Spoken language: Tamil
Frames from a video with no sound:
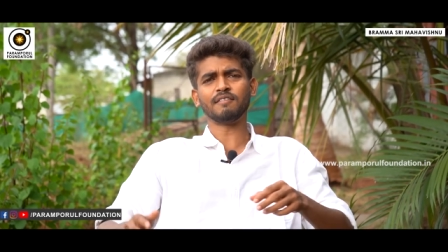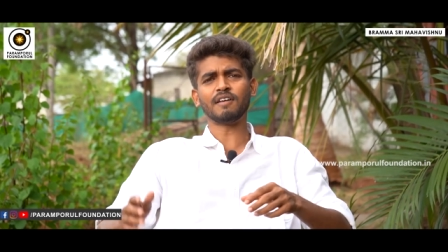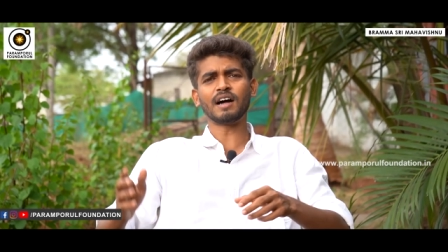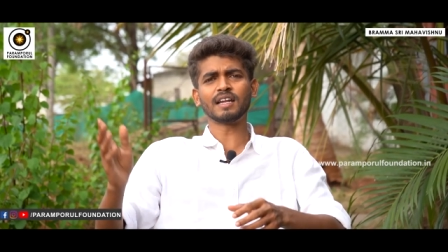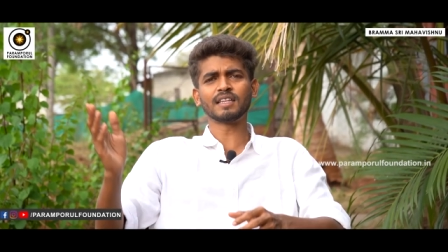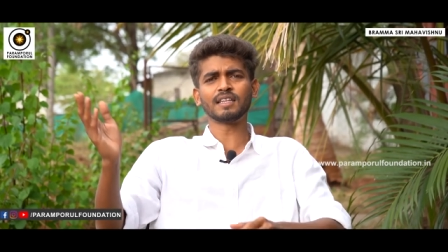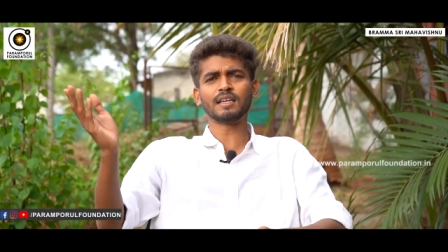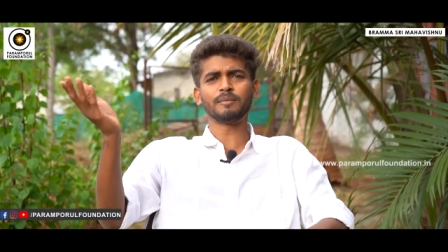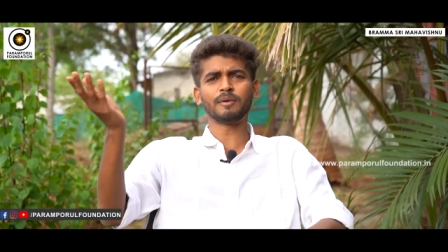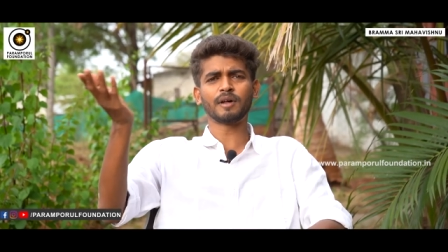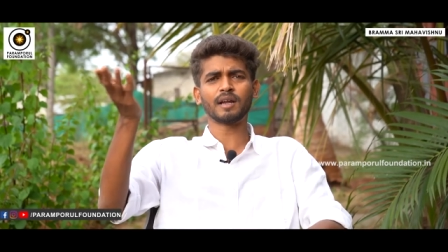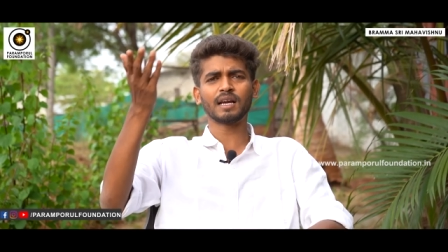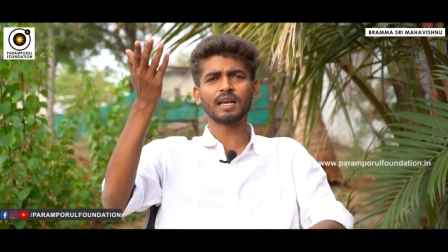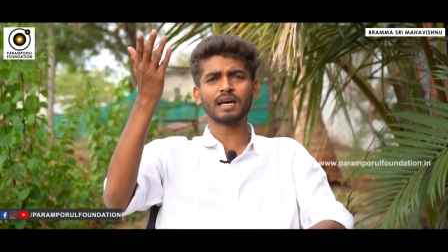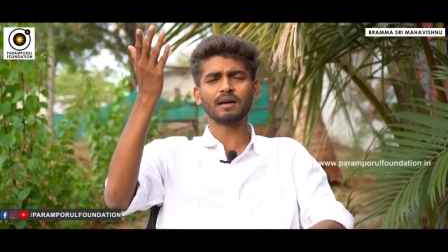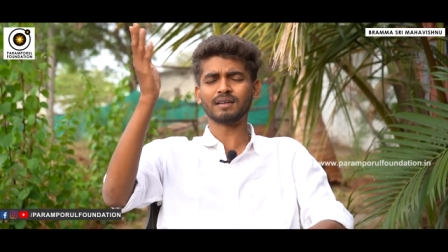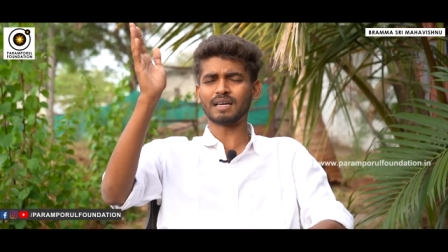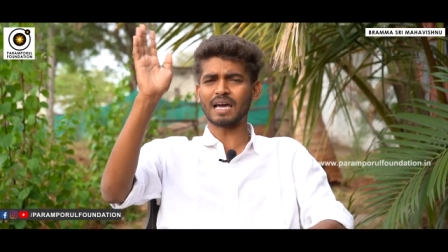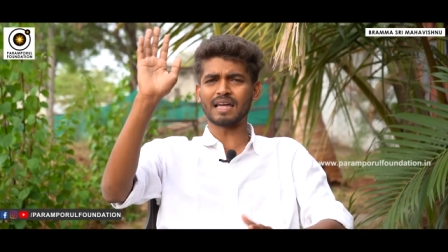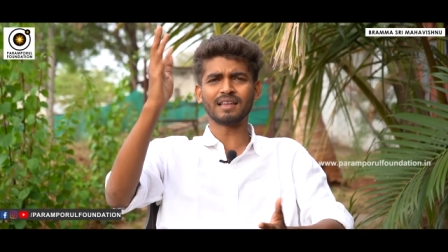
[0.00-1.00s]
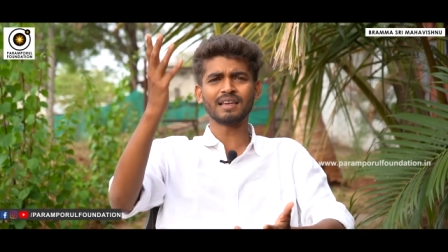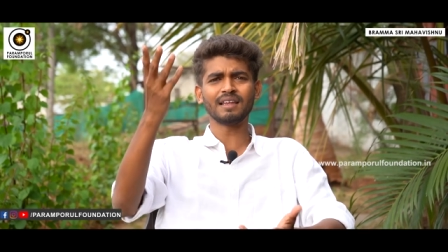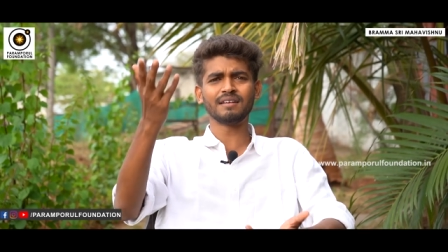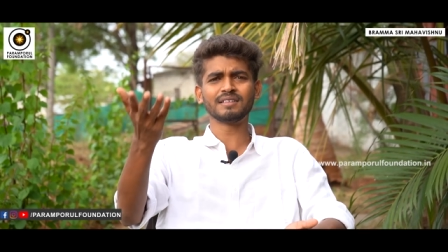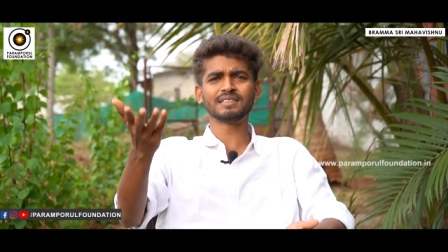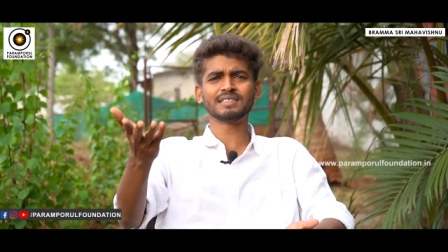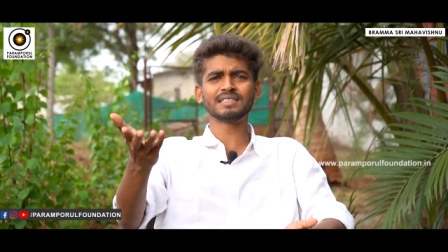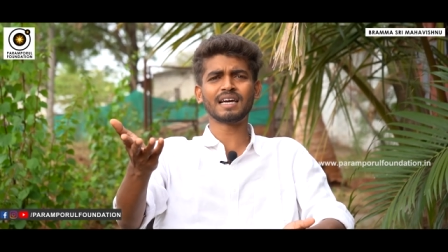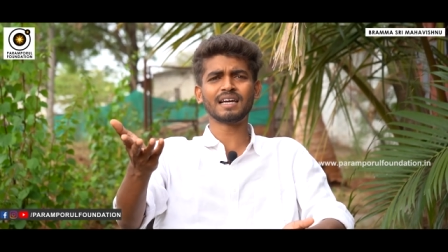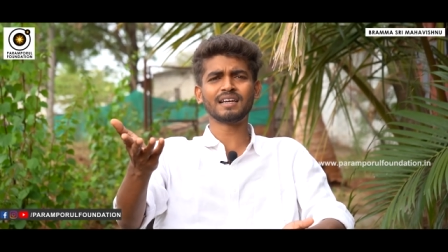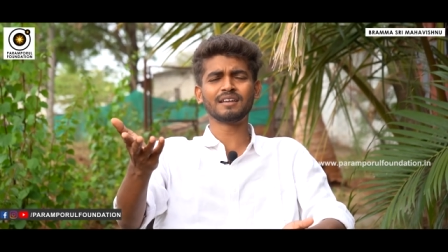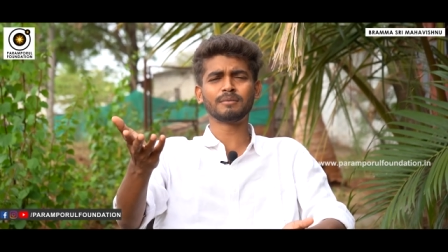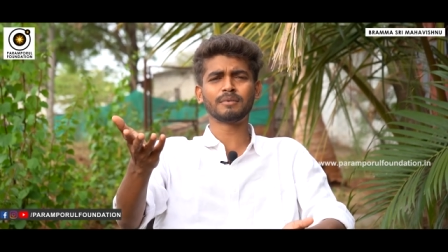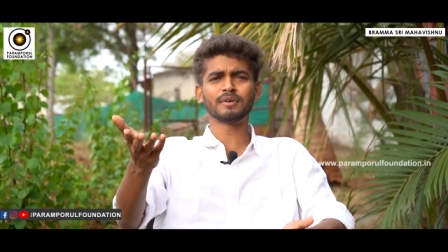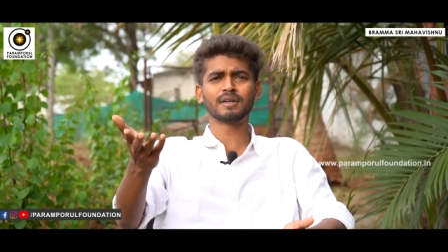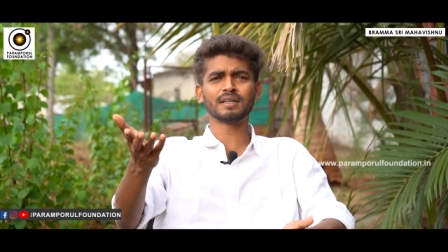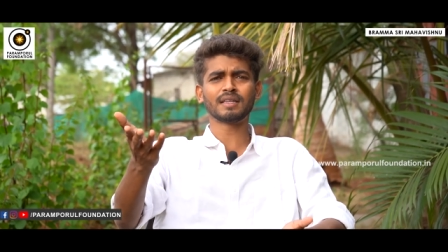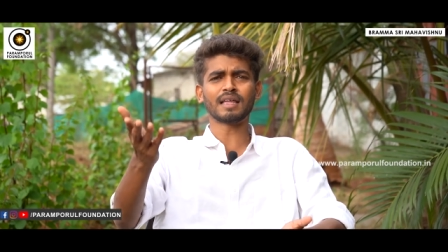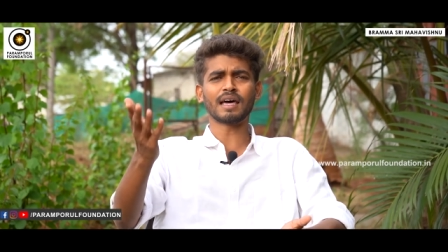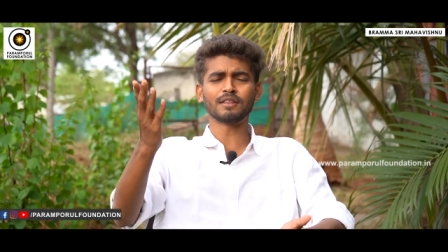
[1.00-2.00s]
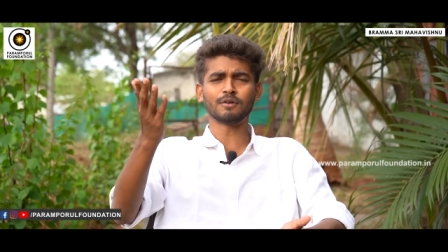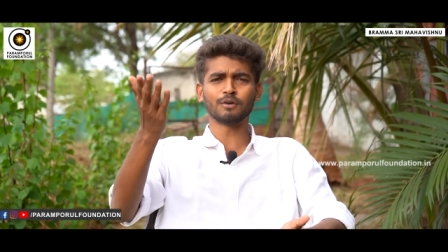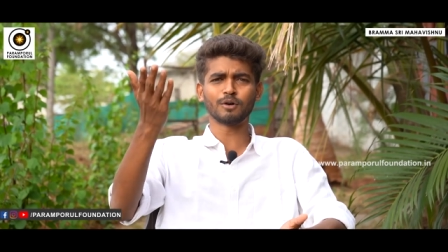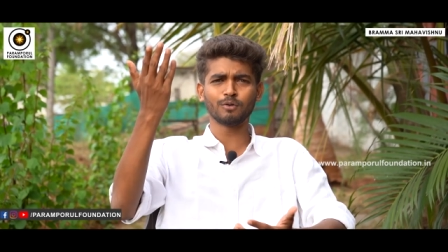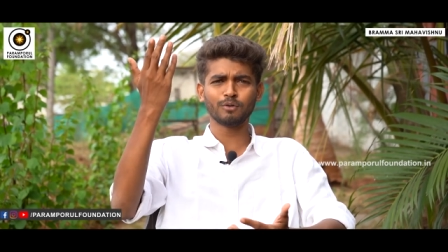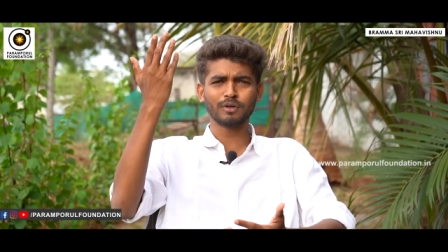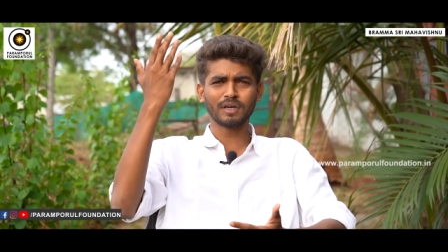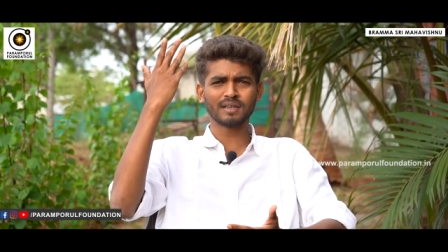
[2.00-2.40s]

வானத்தில் பறக்கலாம் அதெல்லாம் வச்சு நான் என்ன பண்ணுறது அதோட